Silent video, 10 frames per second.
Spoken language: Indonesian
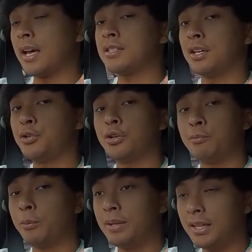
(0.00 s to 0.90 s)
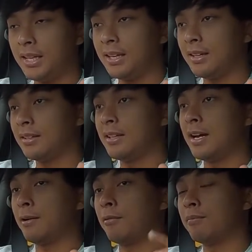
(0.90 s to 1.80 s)
eksterior mobil ini.
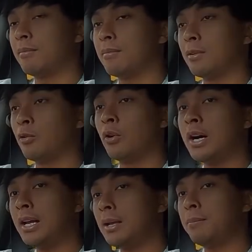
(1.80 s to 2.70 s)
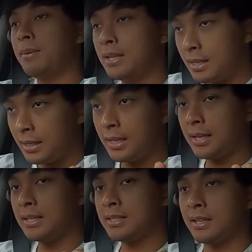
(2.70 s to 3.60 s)
Ya, gue
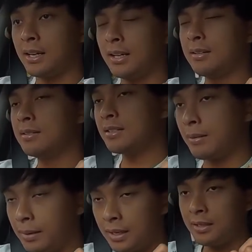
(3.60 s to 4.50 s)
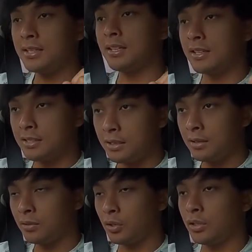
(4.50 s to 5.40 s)
lebih seneng sama desainnya si
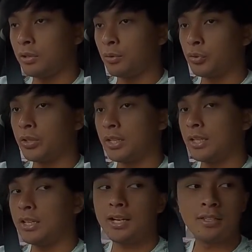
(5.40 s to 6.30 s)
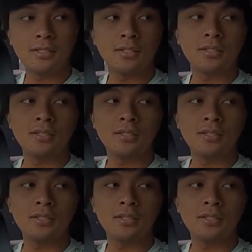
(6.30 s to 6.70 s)
Toyota Fortuner ini nih guys